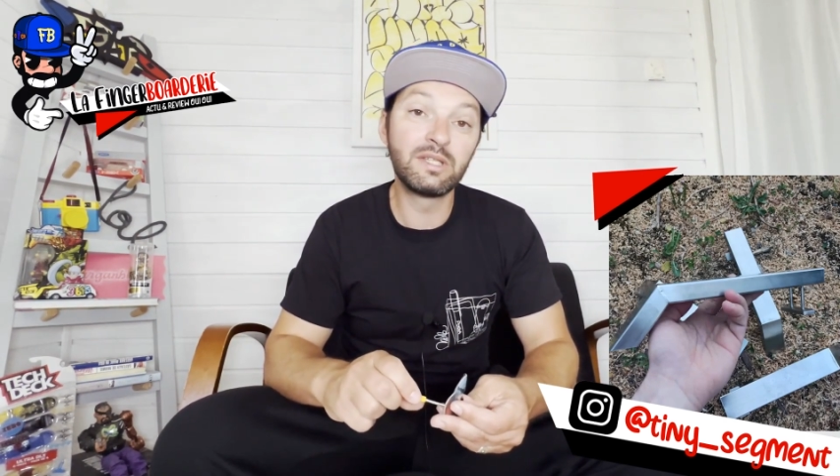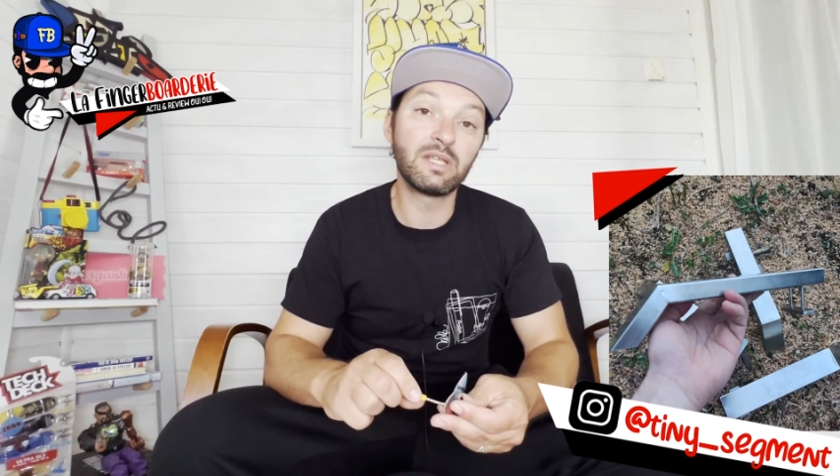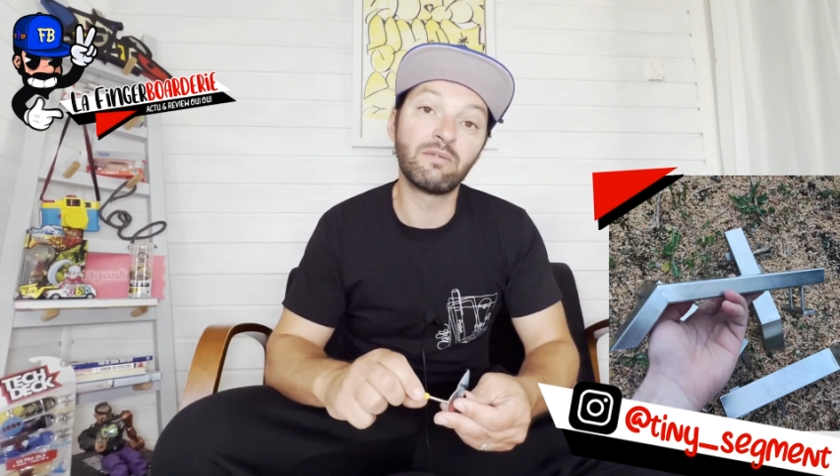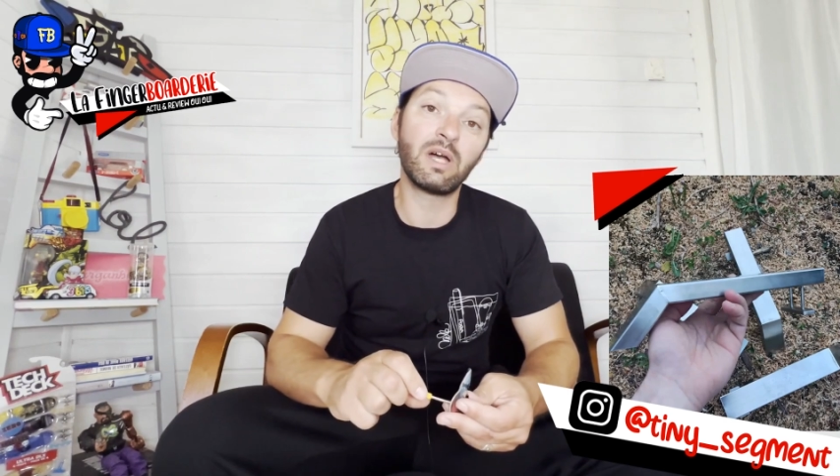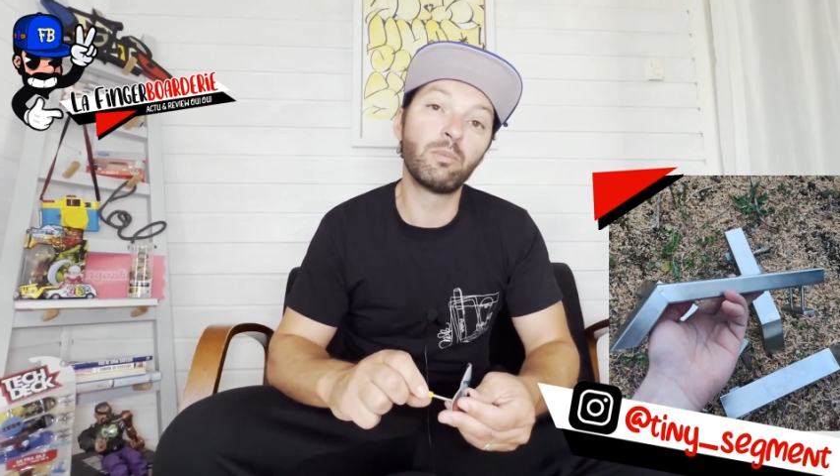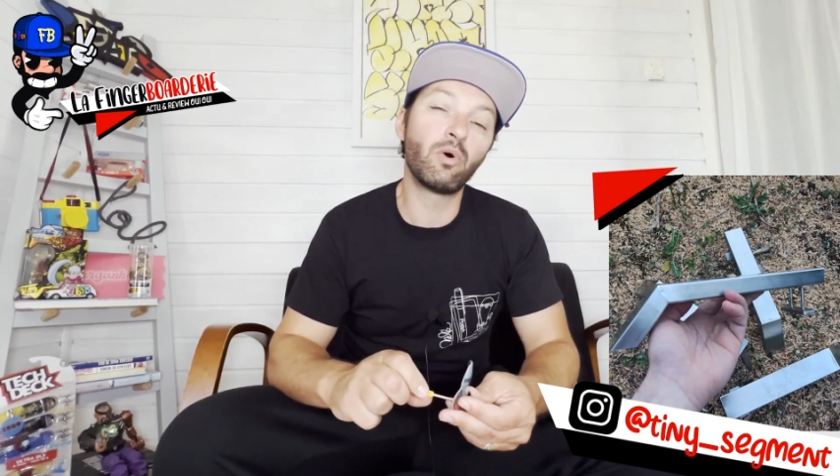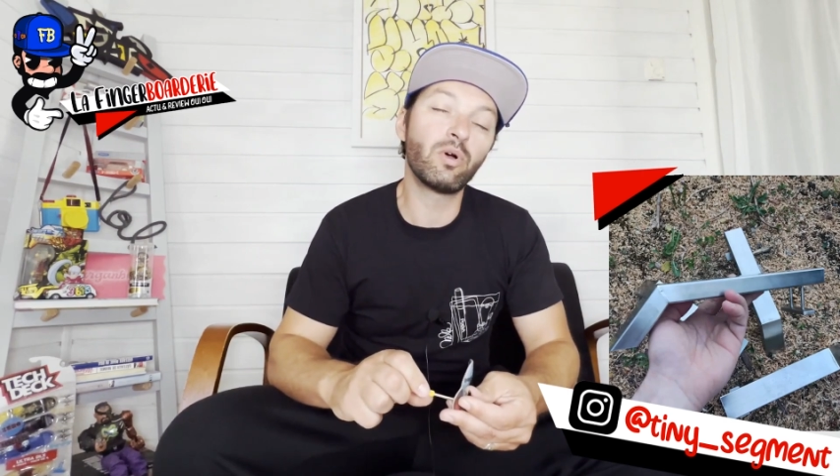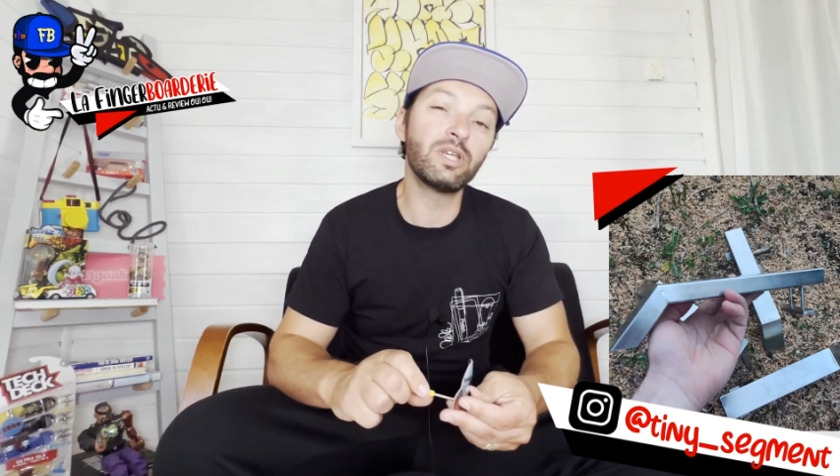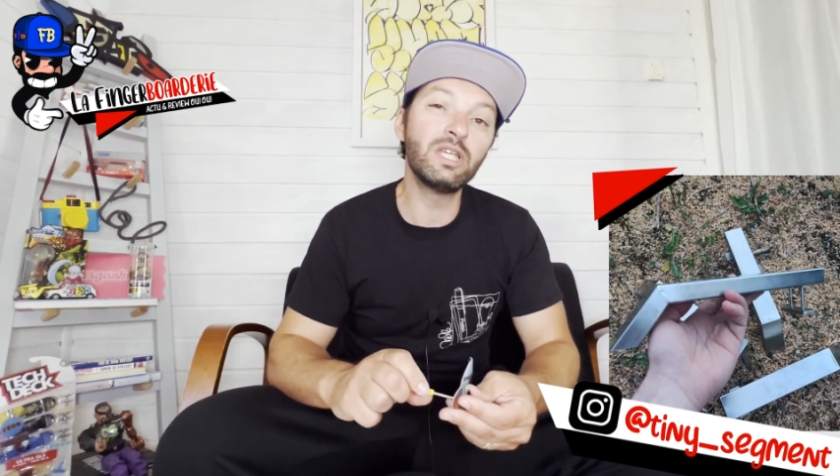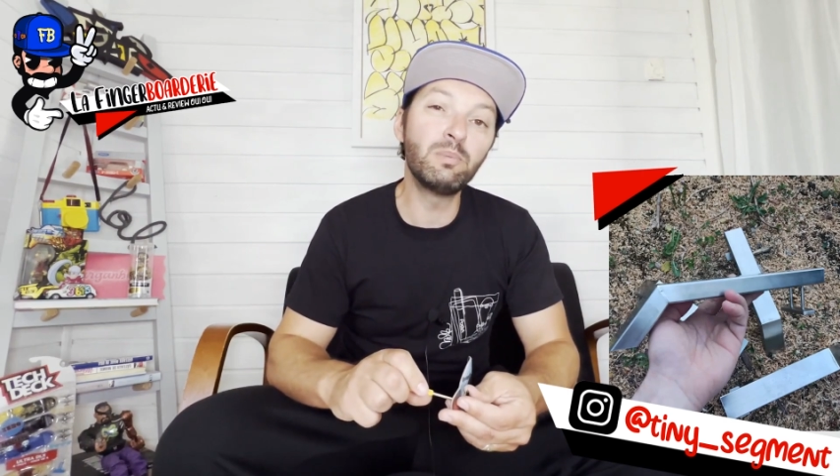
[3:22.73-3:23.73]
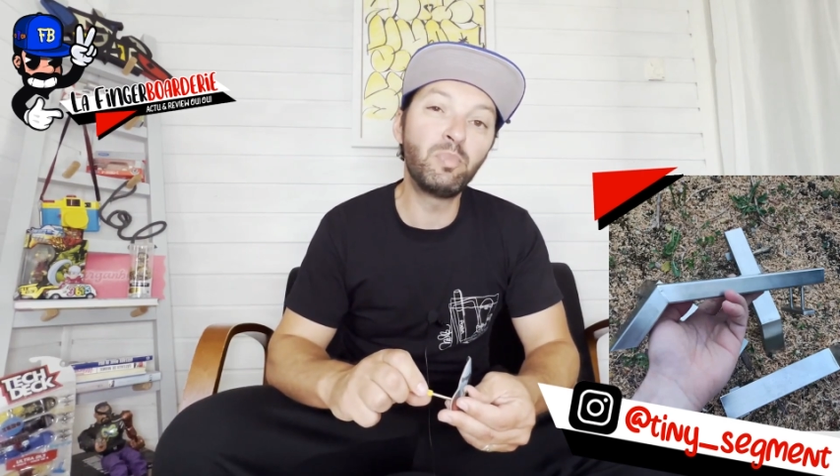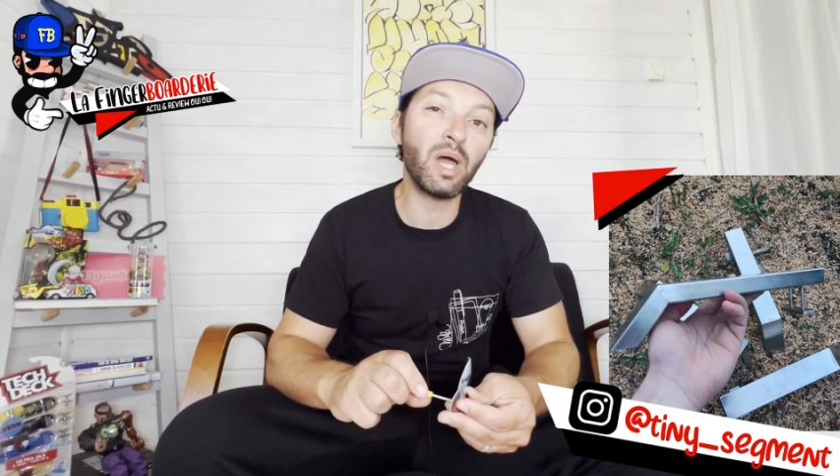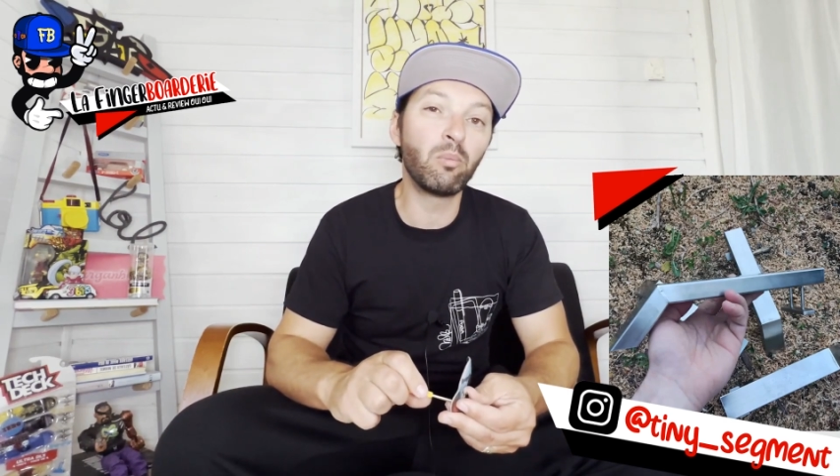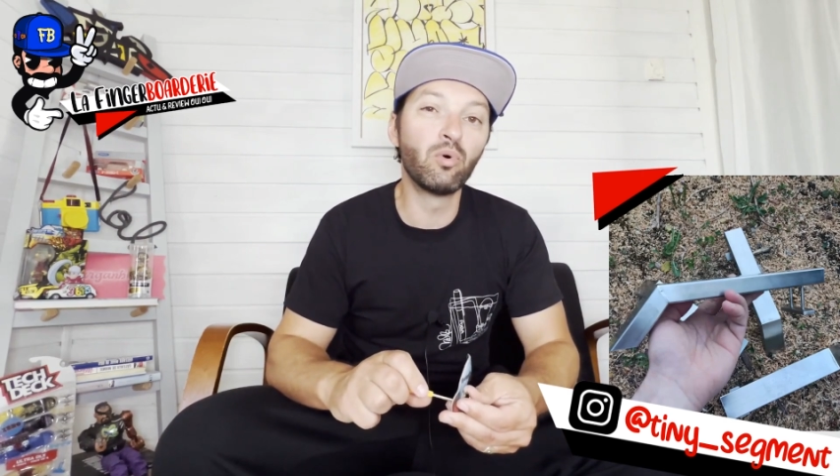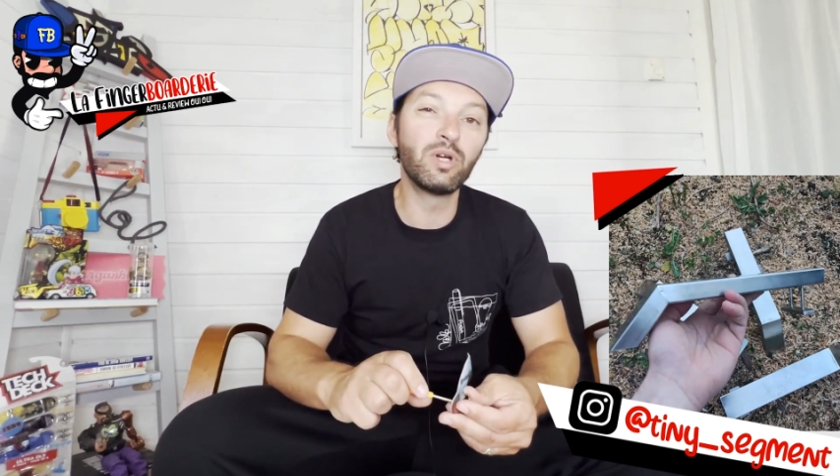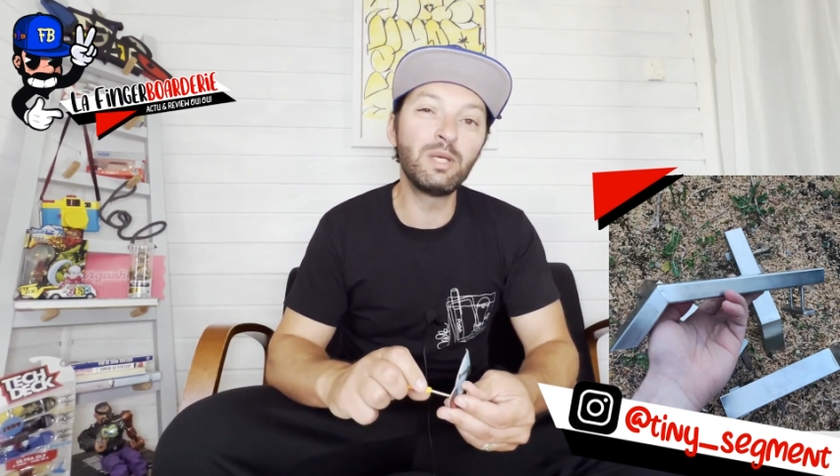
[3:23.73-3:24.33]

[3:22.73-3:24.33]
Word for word: c'est vraiment hyper beau,